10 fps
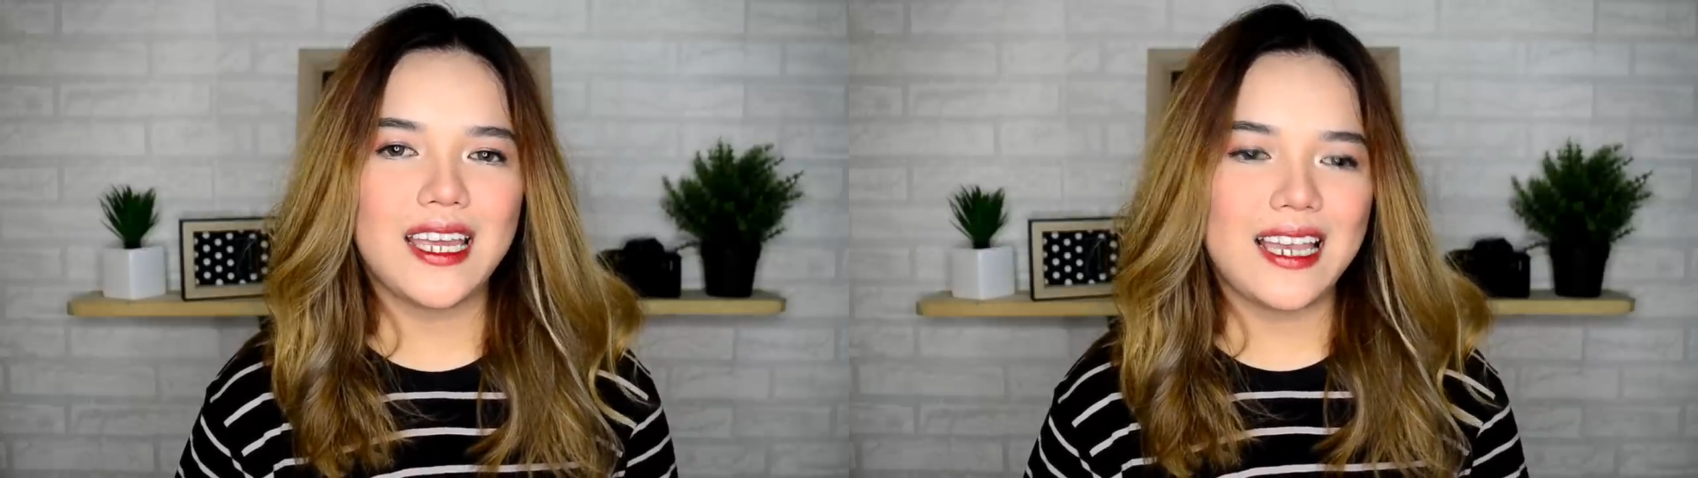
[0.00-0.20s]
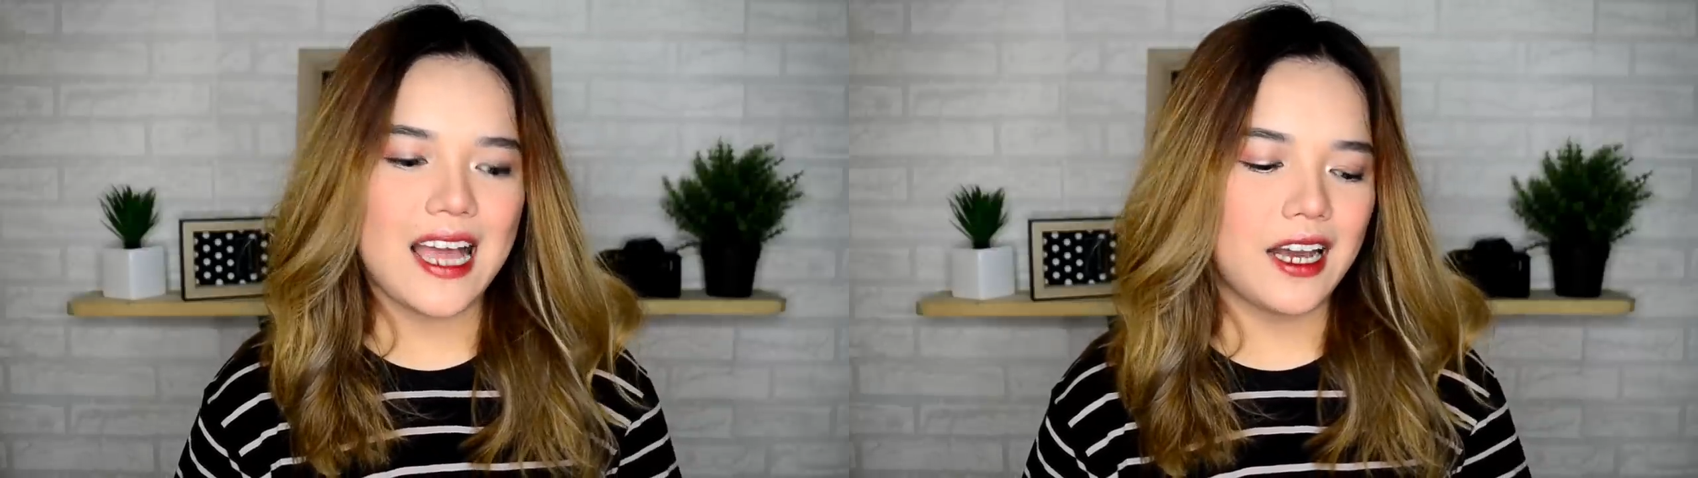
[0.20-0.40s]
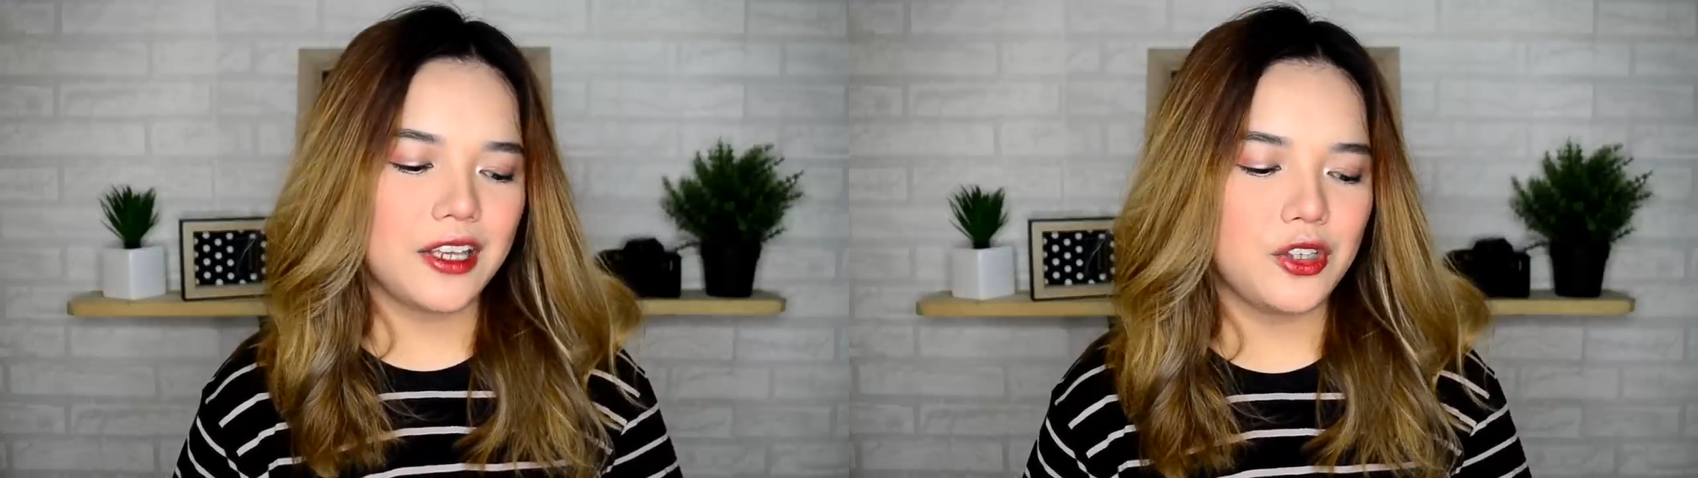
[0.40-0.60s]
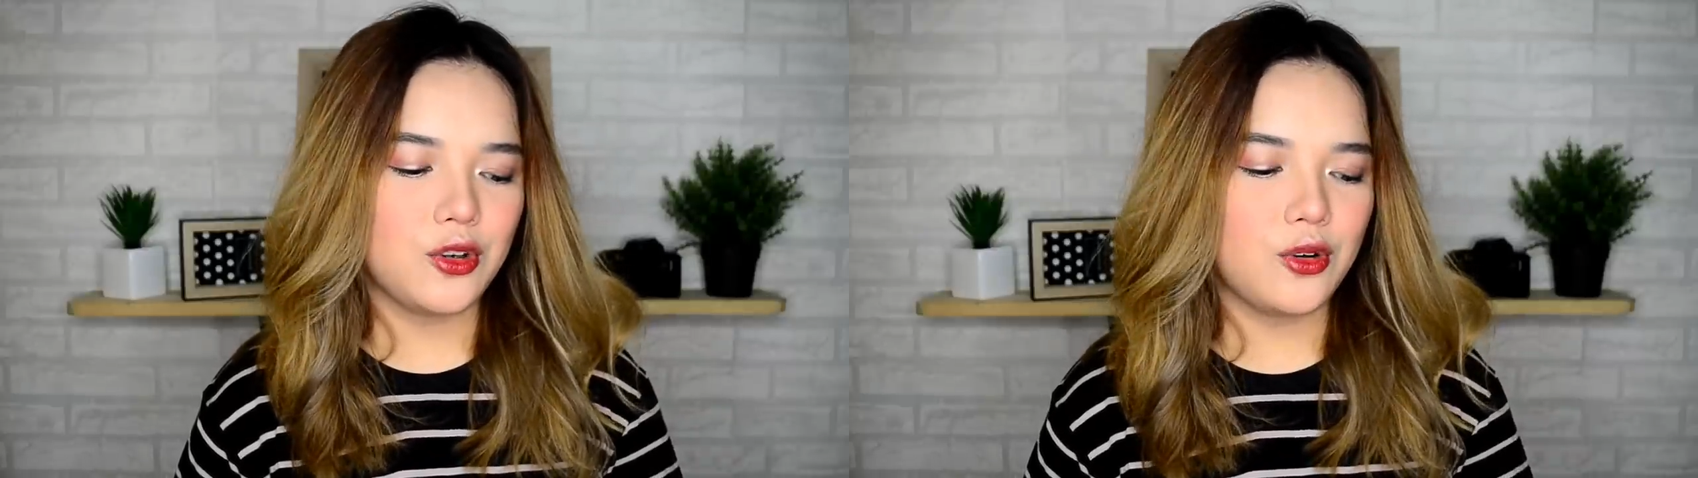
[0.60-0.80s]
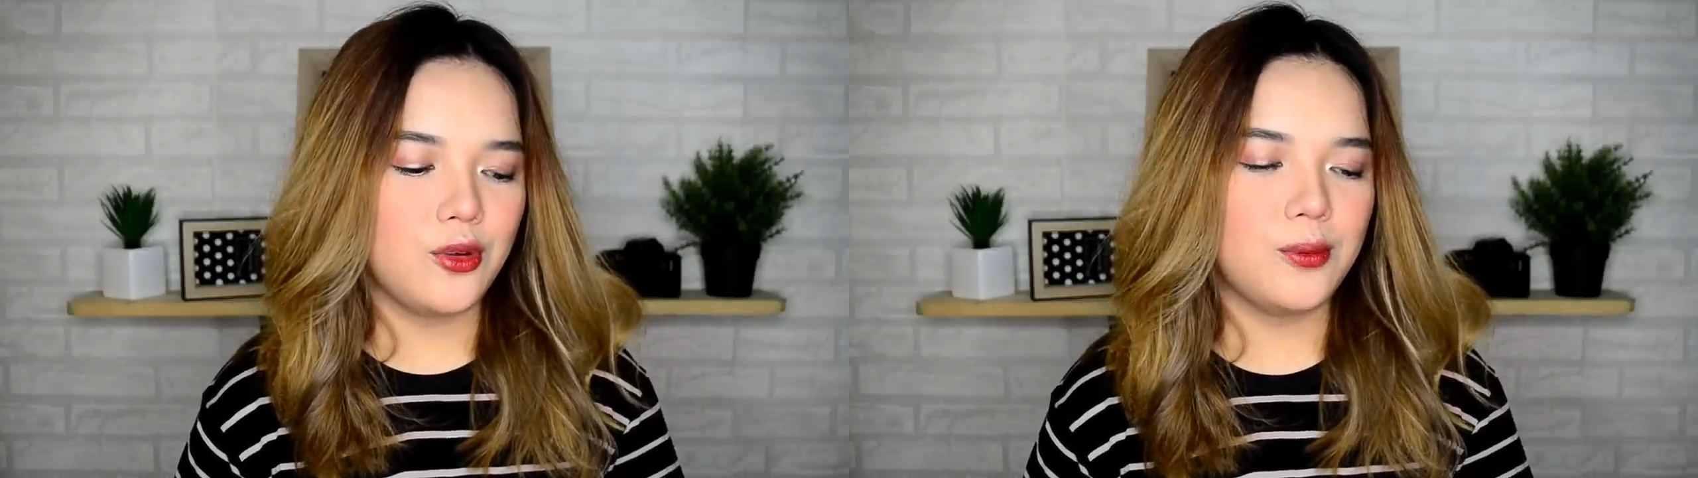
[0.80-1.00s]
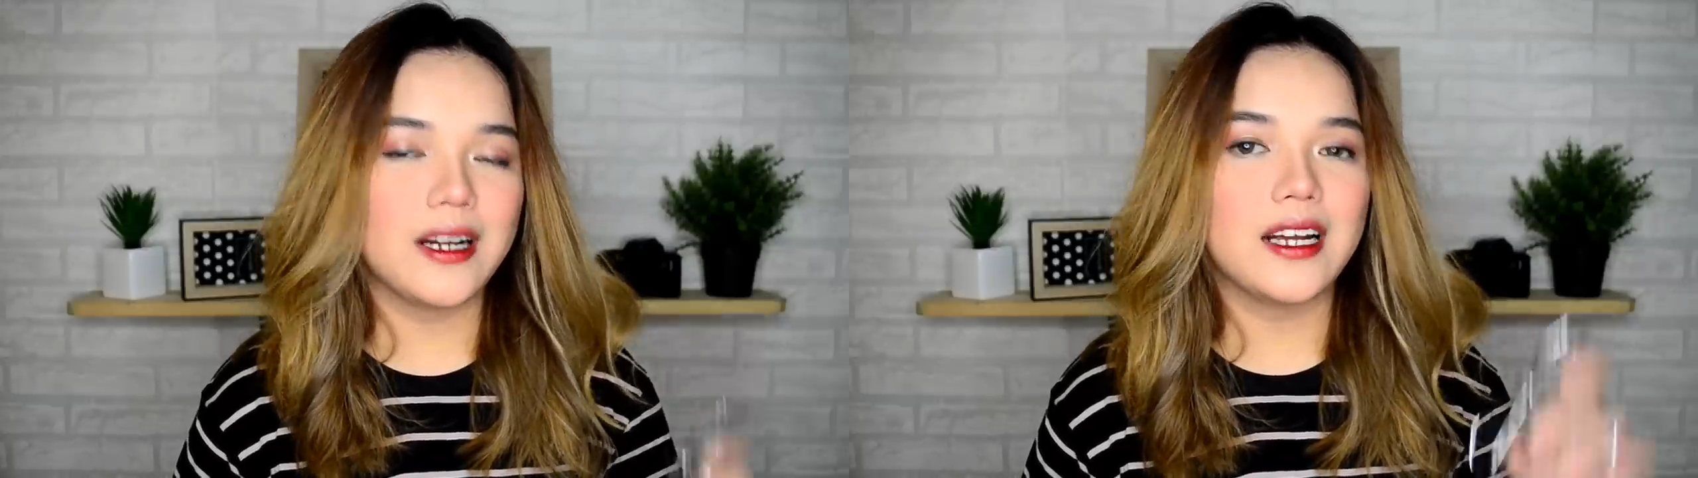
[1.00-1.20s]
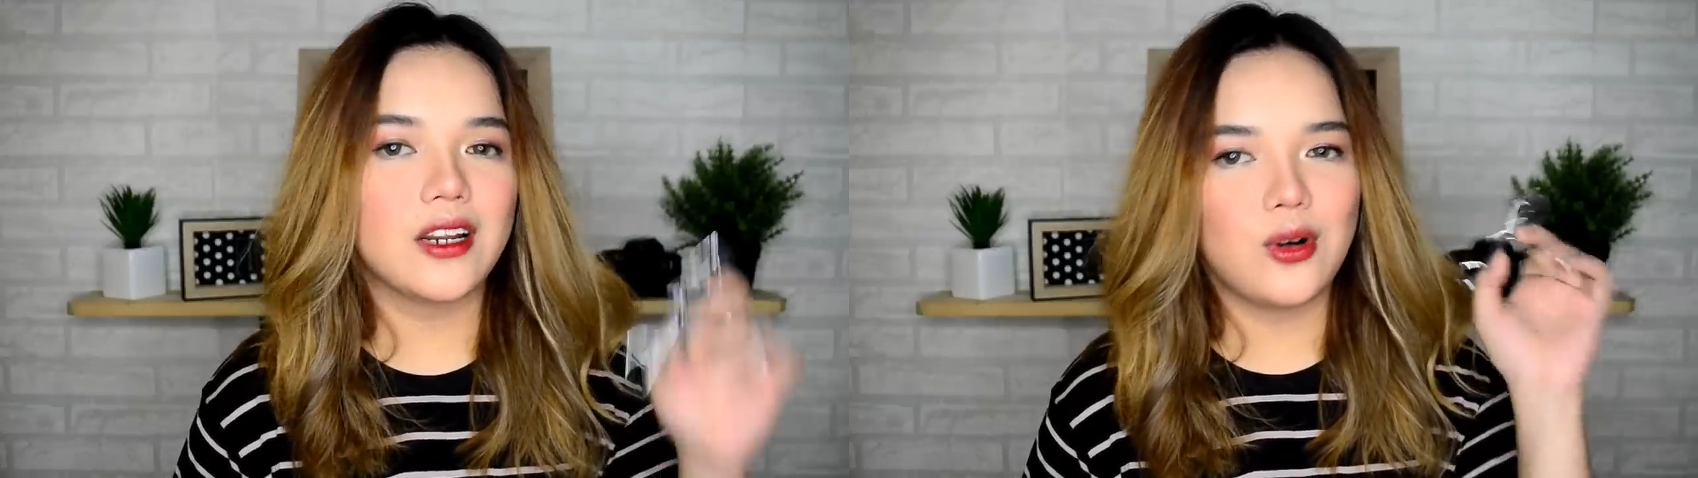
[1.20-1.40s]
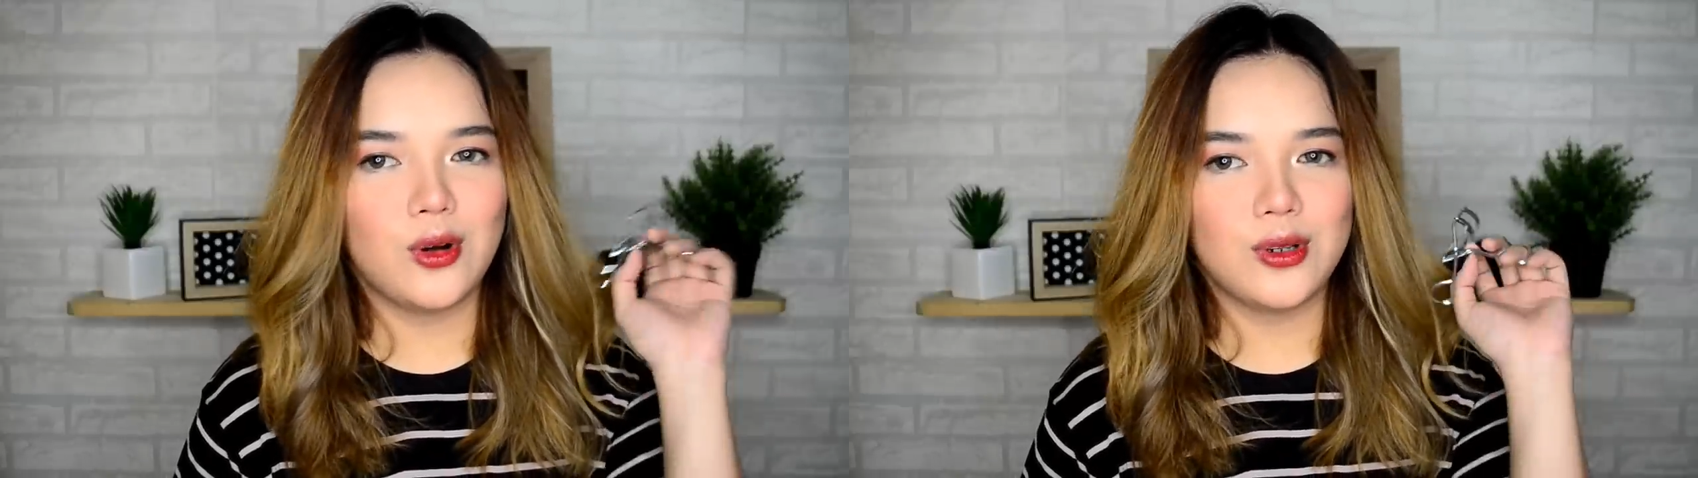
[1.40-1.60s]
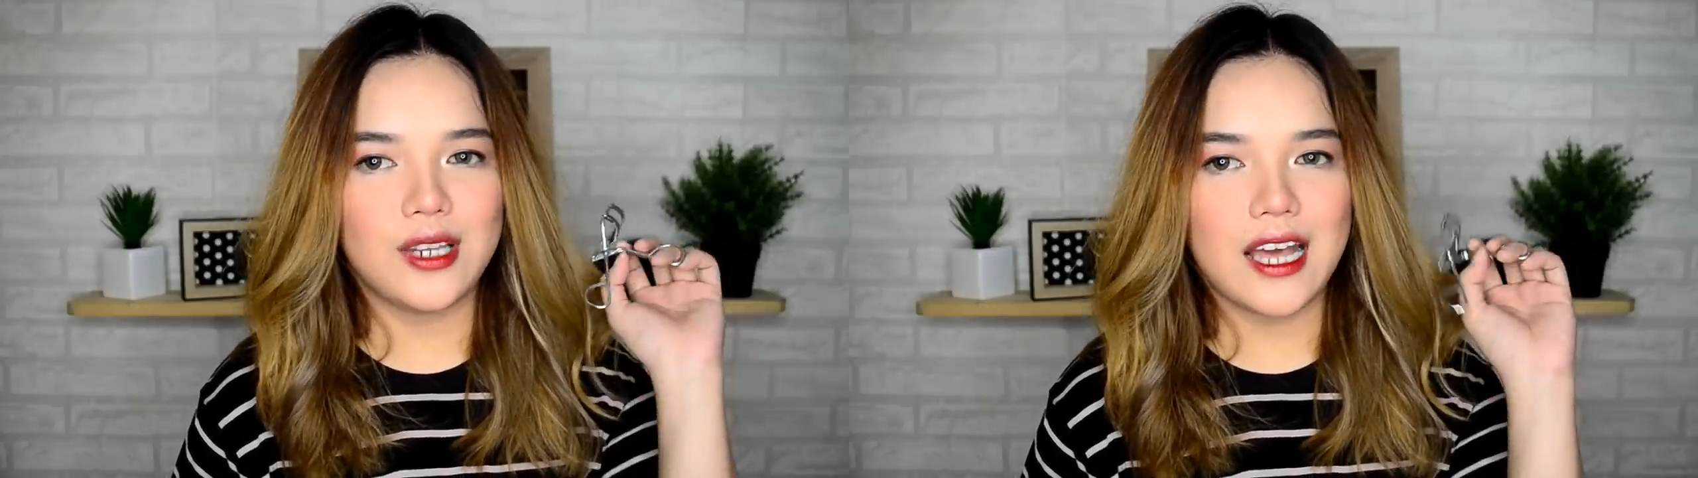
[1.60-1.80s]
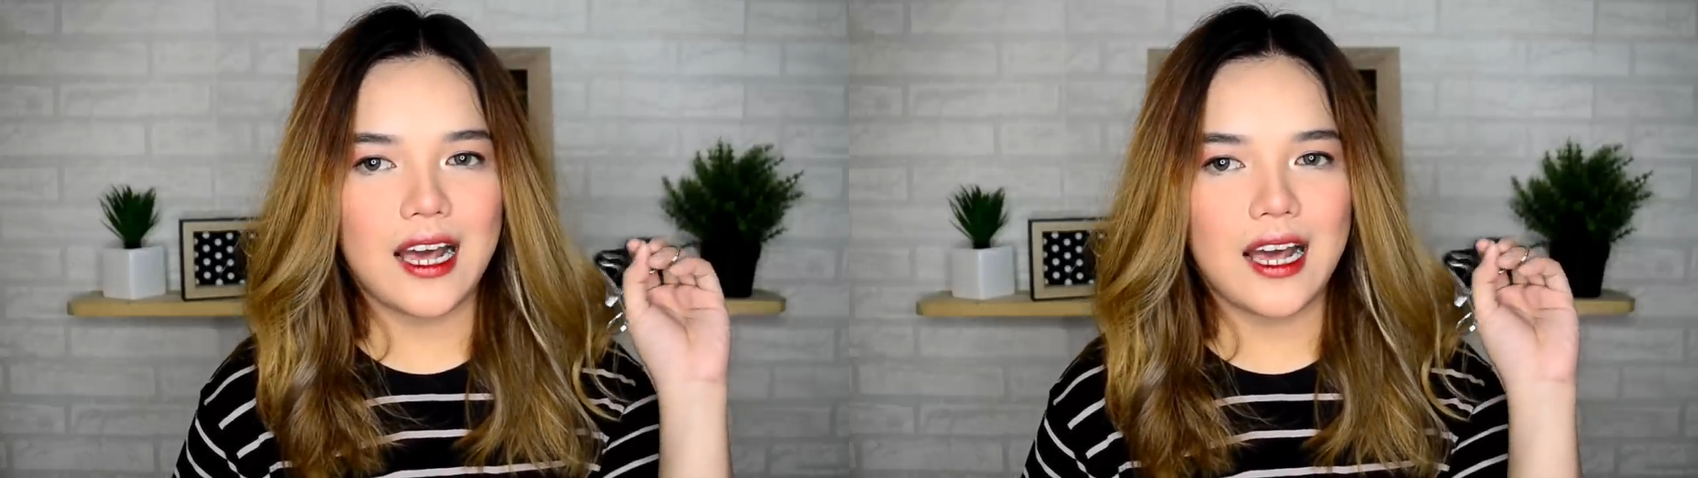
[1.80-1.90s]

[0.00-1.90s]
kailangan nyo magkaroon